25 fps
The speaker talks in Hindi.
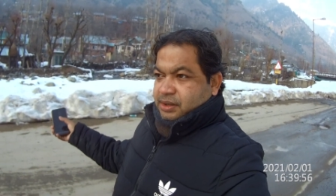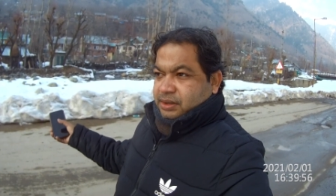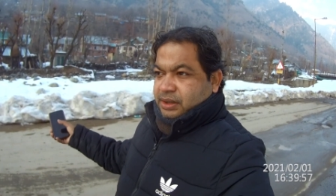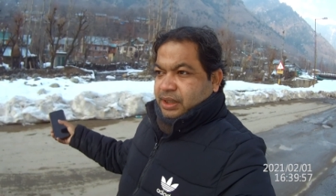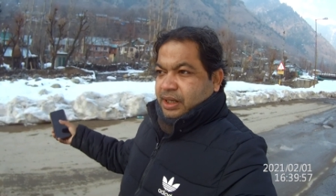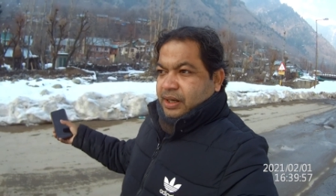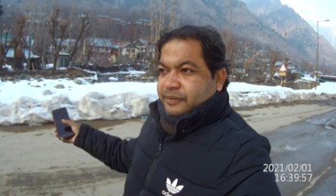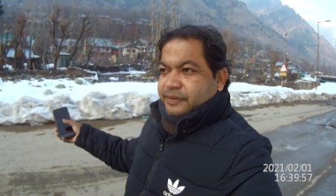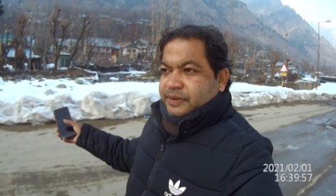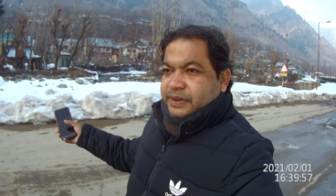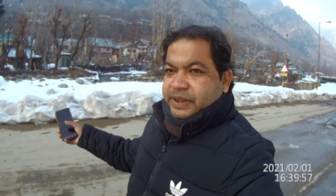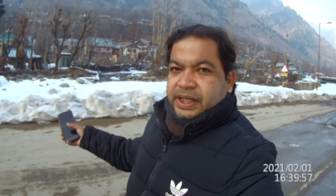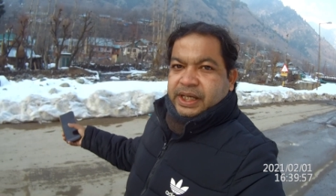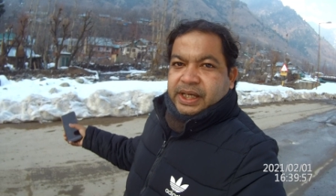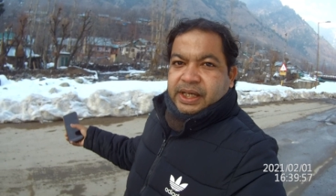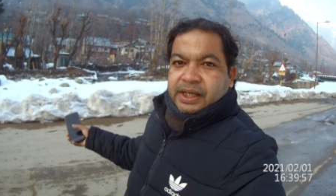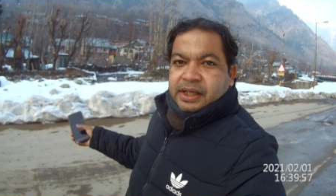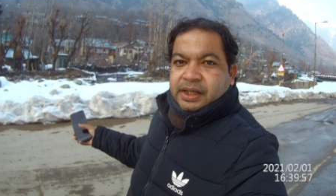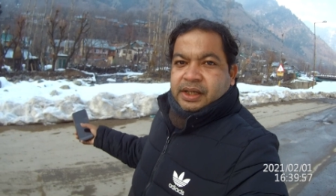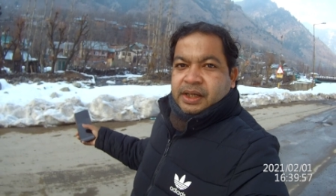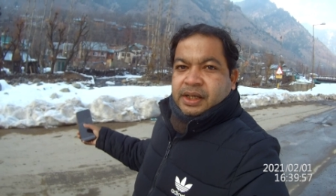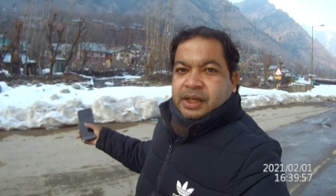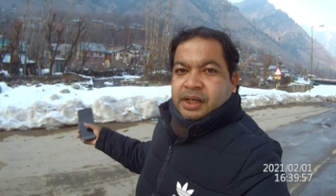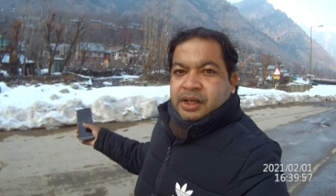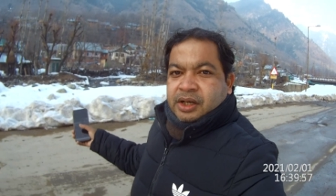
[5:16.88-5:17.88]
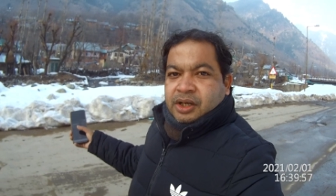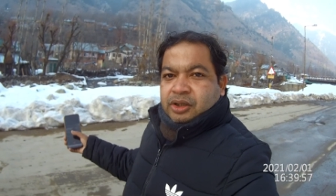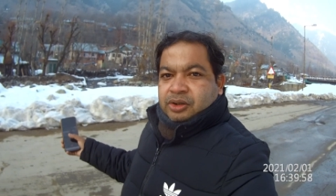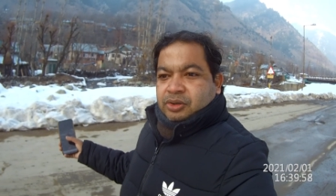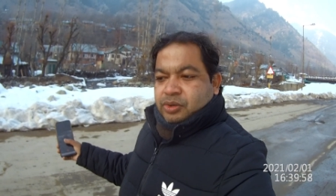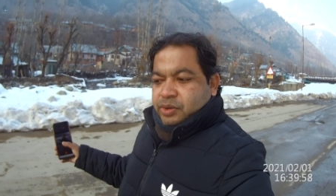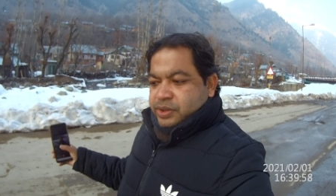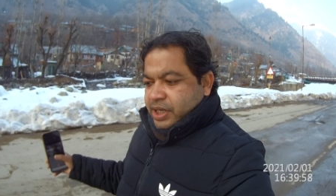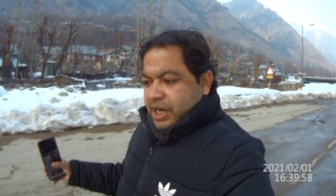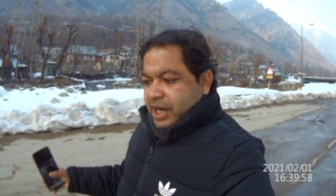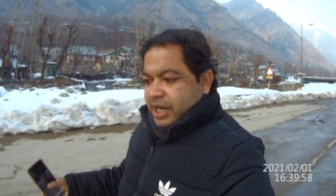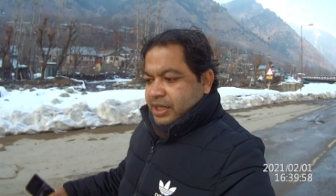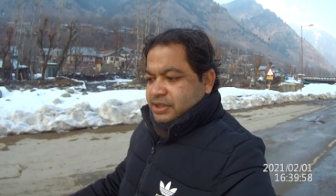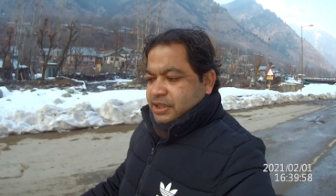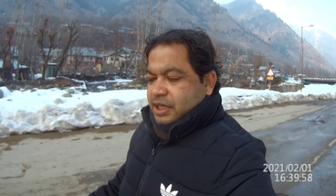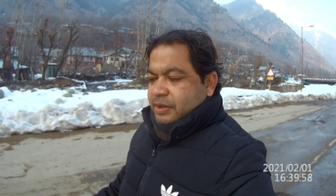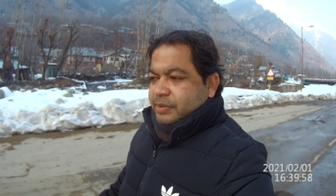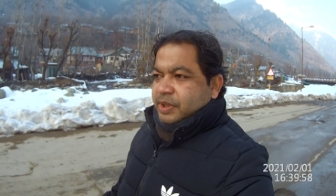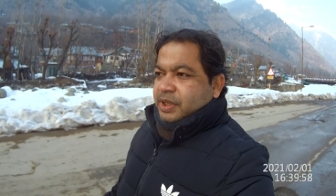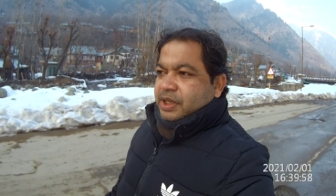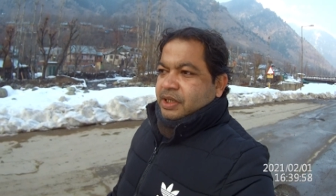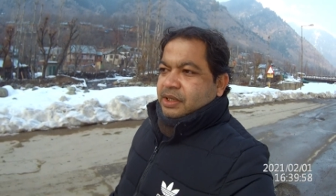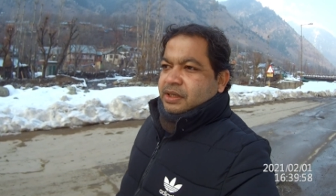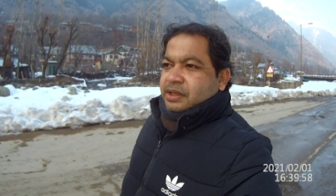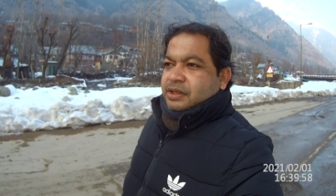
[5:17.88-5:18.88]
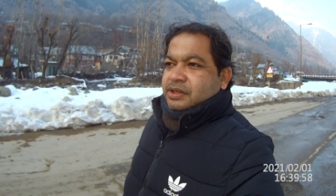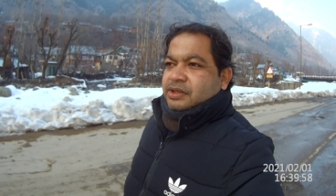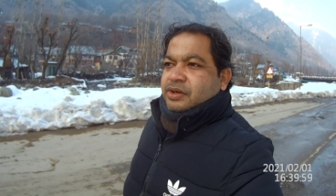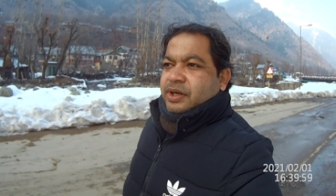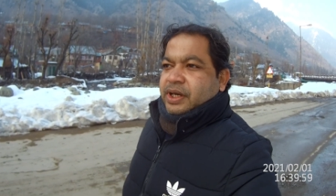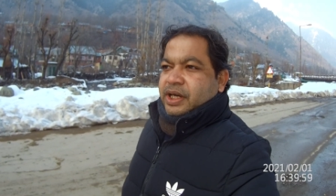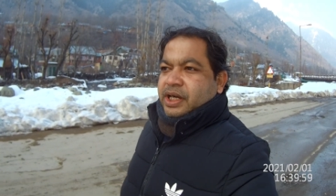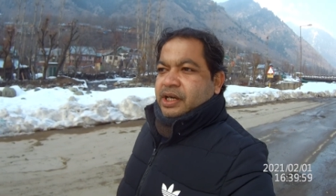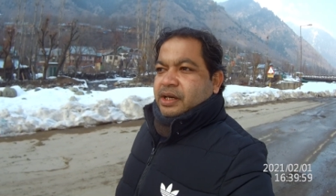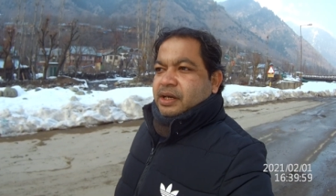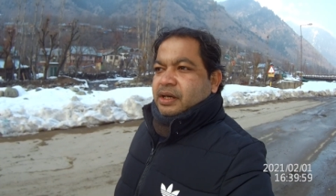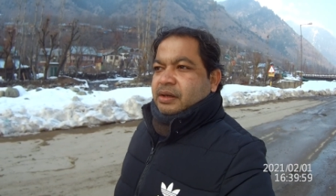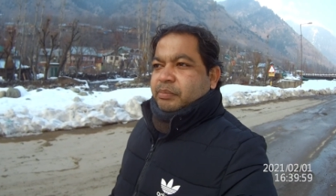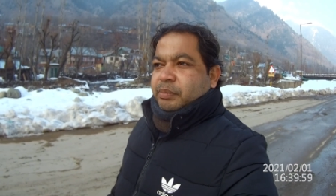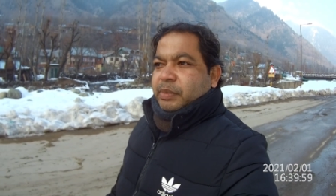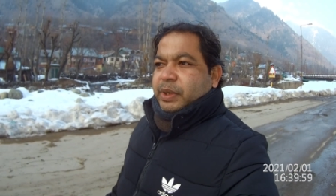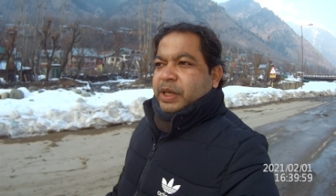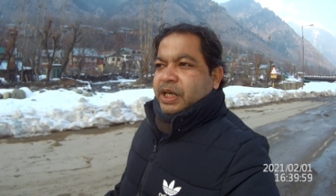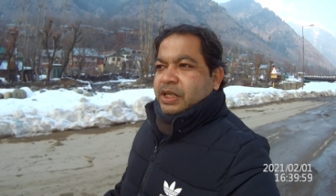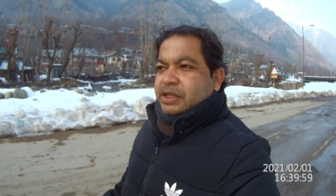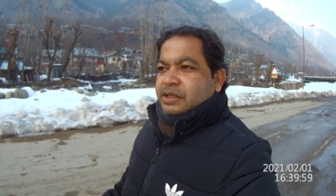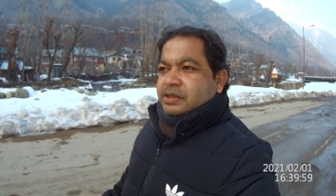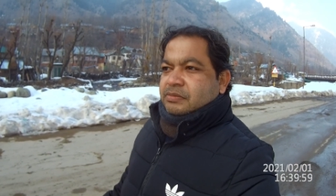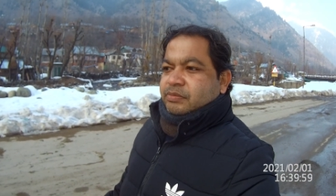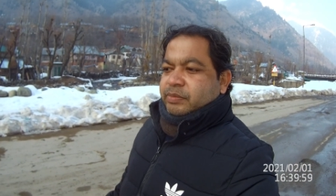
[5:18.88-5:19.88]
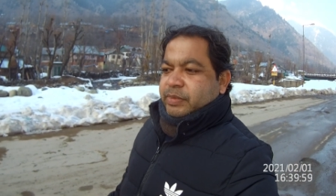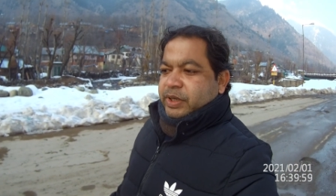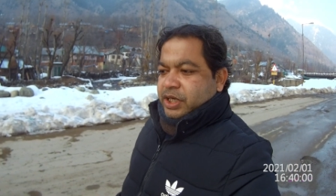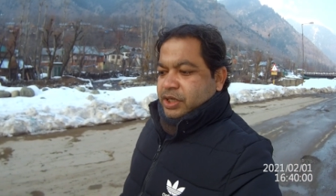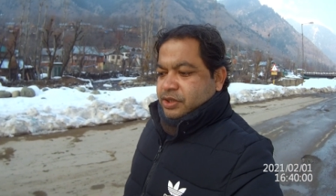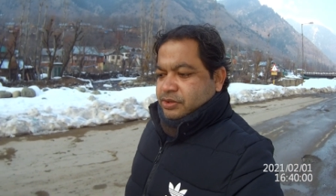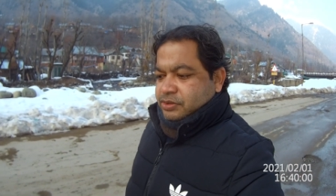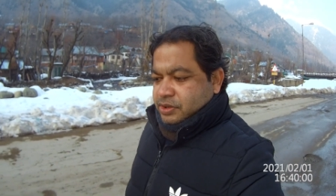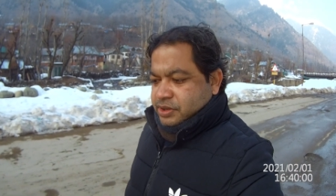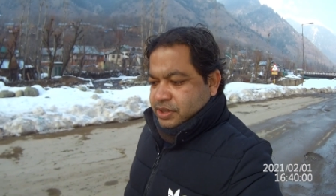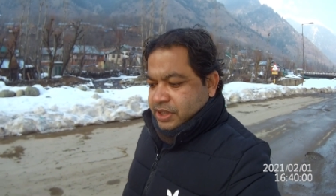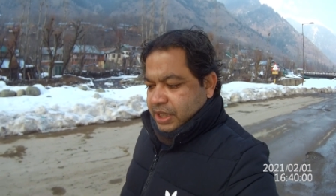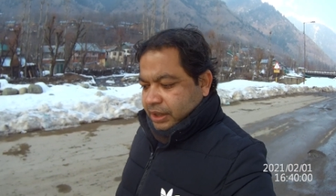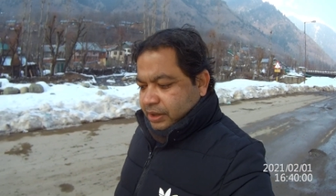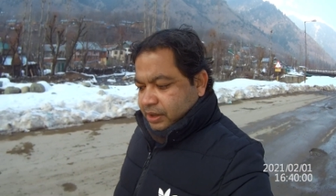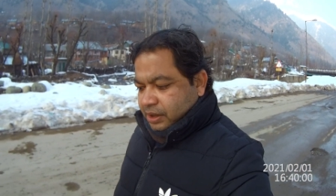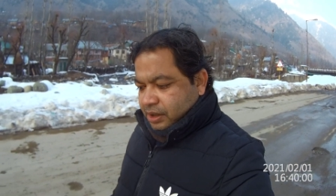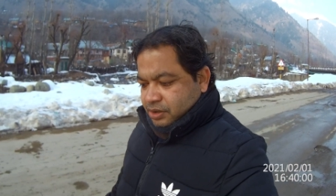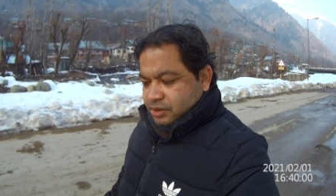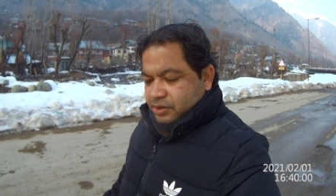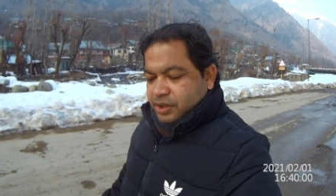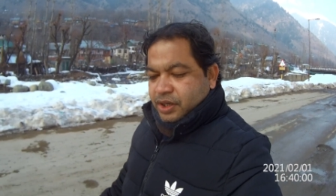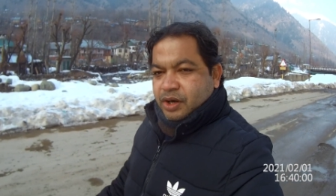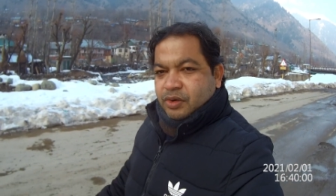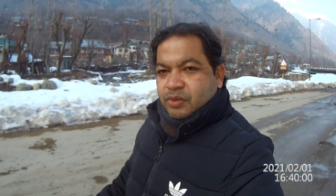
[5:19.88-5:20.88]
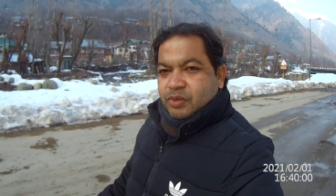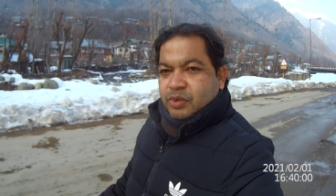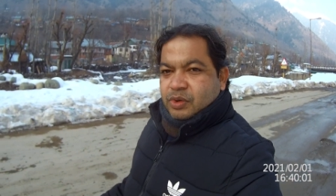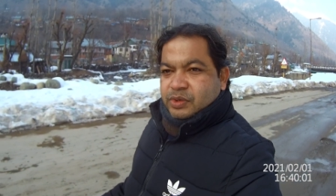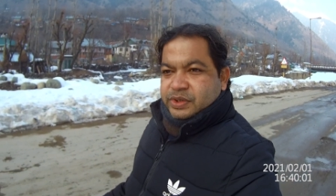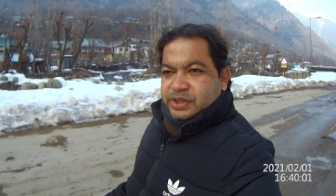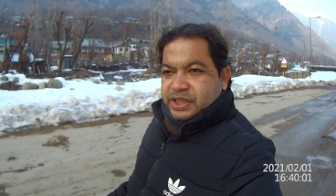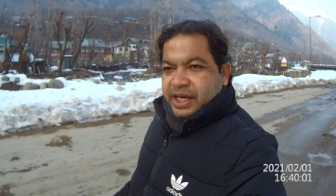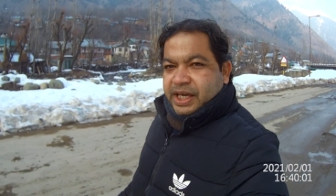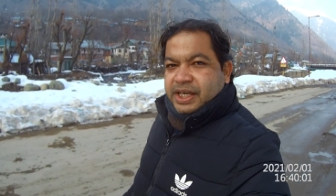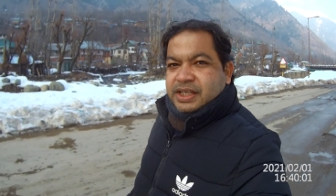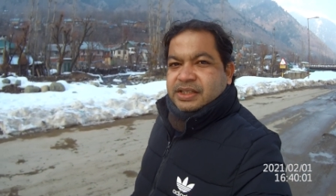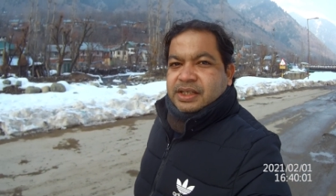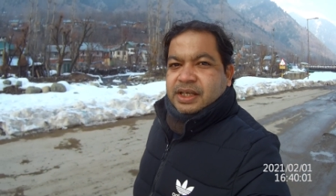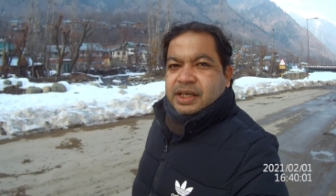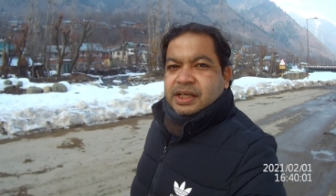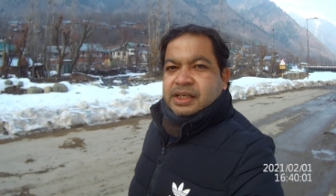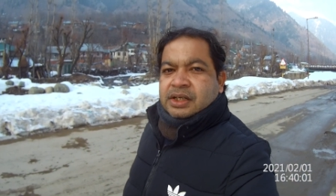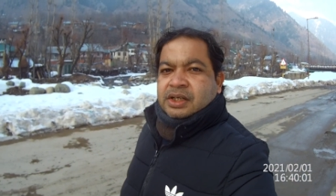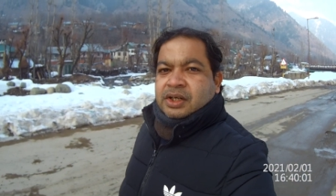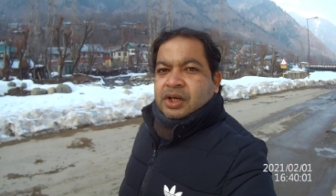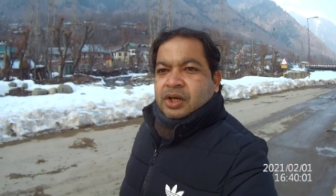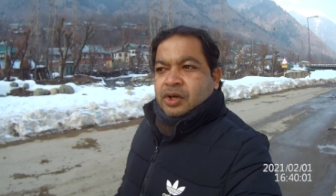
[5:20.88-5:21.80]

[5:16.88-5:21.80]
तरफ से है तो यहाँ से भी जो है मेन मेन जो ज़्यादातर जो है वो यहीं से